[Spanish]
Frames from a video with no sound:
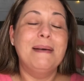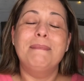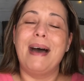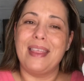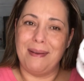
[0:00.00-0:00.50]

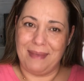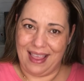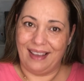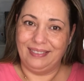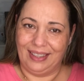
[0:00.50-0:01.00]
Madre
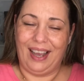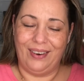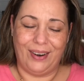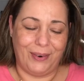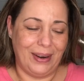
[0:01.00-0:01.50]
mía,
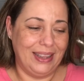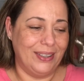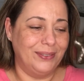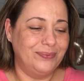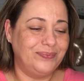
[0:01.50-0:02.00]
ahora os
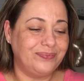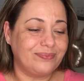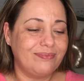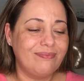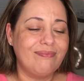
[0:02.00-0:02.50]
cuento.
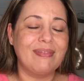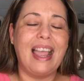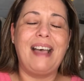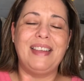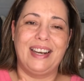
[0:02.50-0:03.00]

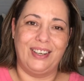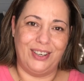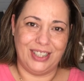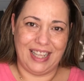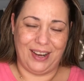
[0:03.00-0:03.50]
A ver,
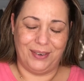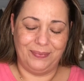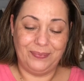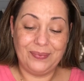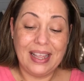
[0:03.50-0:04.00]
os digo,
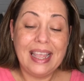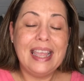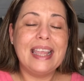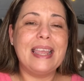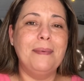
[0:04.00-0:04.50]

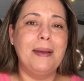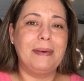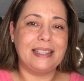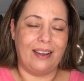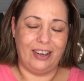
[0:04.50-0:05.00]
¿Qué me ha
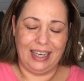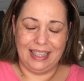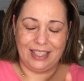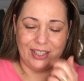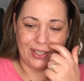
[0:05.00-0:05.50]
pasado con el
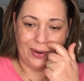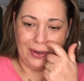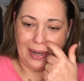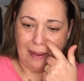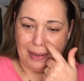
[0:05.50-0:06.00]
dichoso
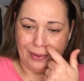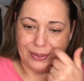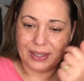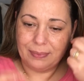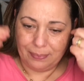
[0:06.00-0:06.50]

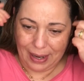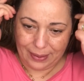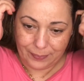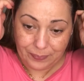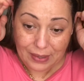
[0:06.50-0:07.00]
coronavirus?
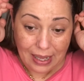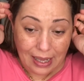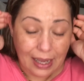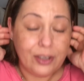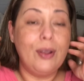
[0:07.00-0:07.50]
Bueno,
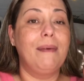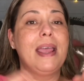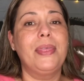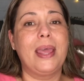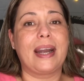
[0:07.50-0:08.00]
yo
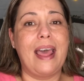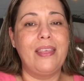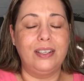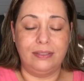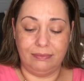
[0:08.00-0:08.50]
había
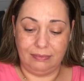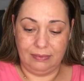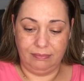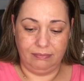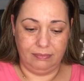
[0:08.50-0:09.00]
cerrado 6
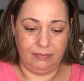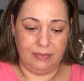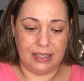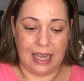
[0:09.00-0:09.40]
mm,